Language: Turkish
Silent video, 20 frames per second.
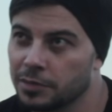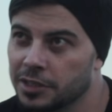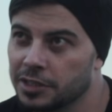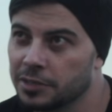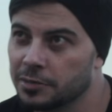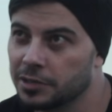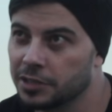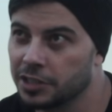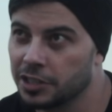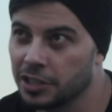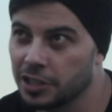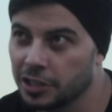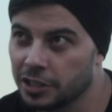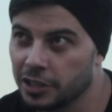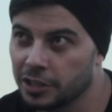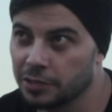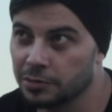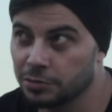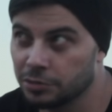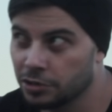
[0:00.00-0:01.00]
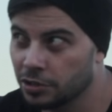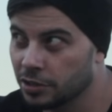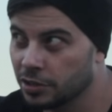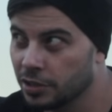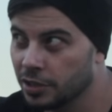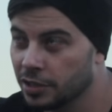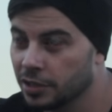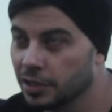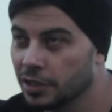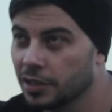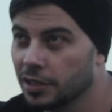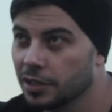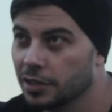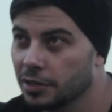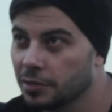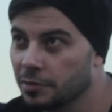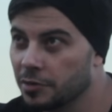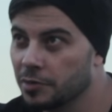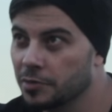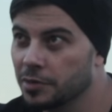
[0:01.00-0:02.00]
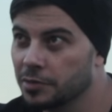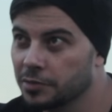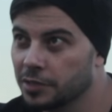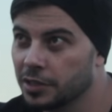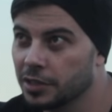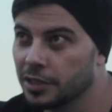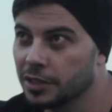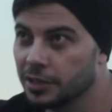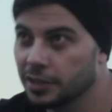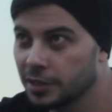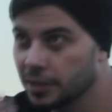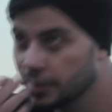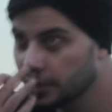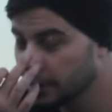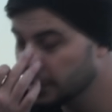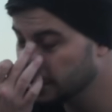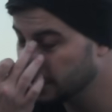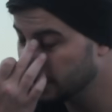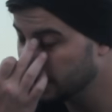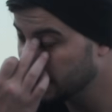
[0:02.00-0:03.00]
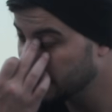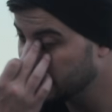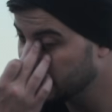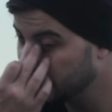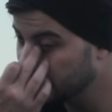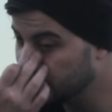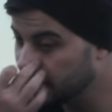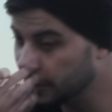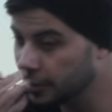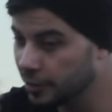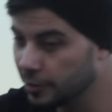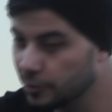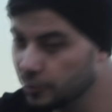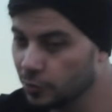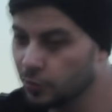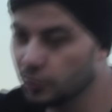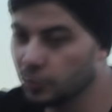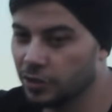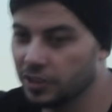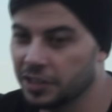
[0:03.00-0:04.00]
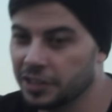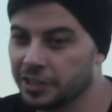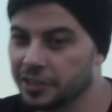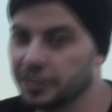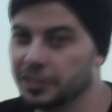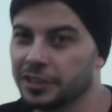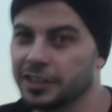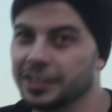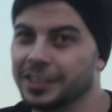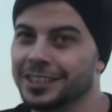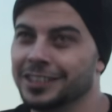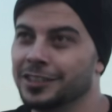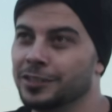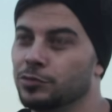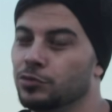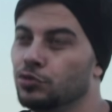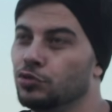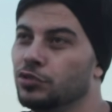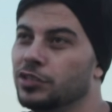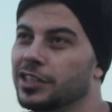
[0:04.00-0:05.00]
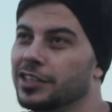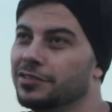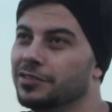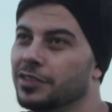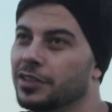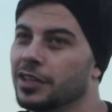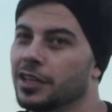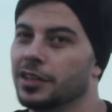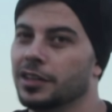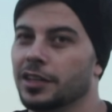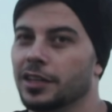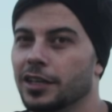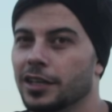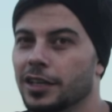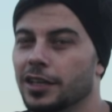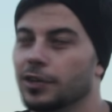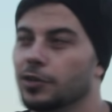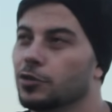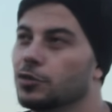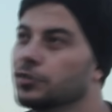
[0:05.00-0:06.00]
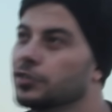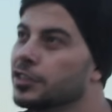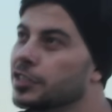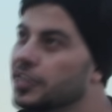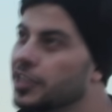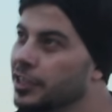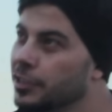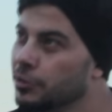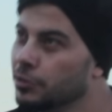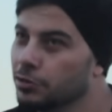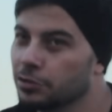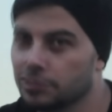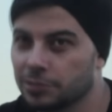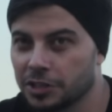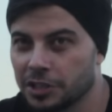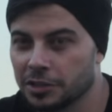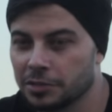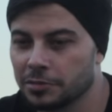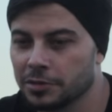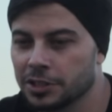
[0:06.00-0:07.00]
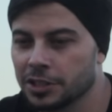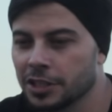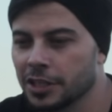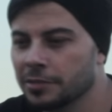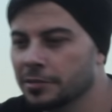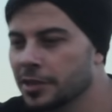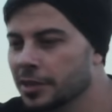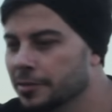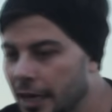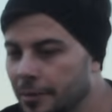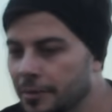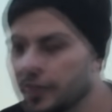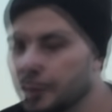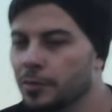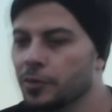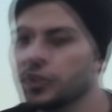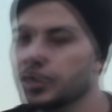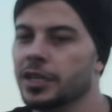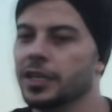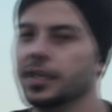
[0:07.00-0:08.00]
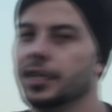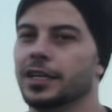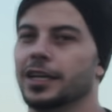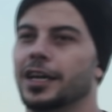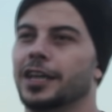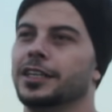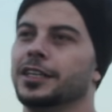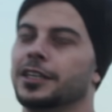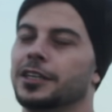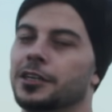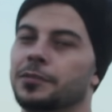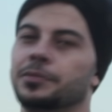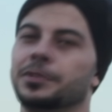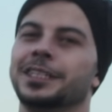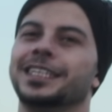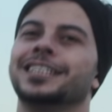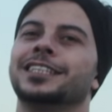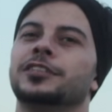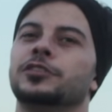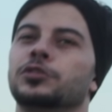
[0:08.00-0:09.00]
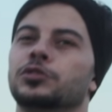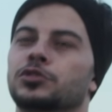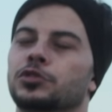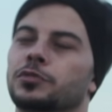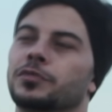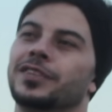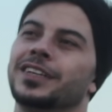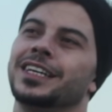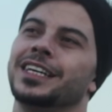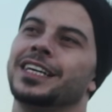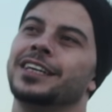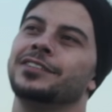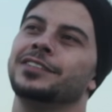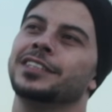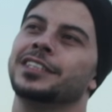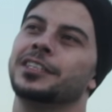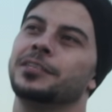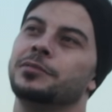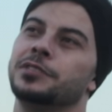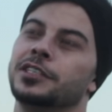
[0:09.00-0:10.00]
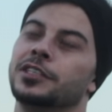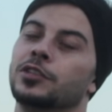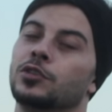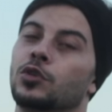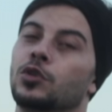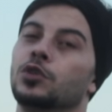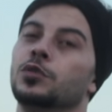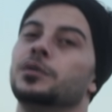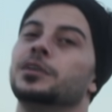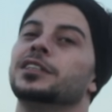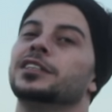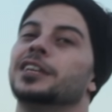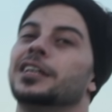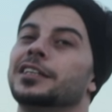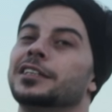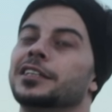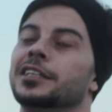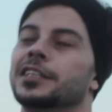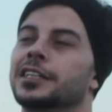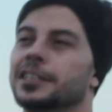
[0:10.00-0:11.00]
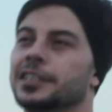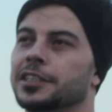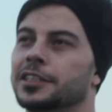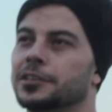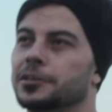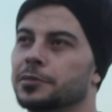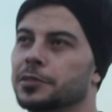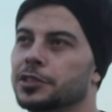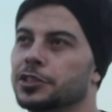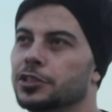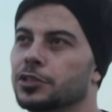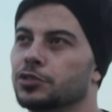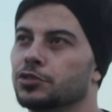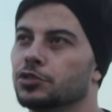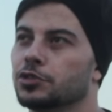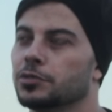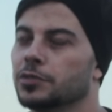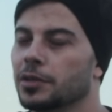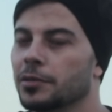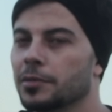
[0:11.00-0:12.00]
Malzeme silahlar, bıçaklar, bilmem neler. İşte o karı kılığına girdiğim südyen falan. Onları saklıyordum çekmeceye ama ama böyle hani kapıyı kilitliyordum ve evde kimsenin olmadığı anlara denk getirmeye çalışıyordum.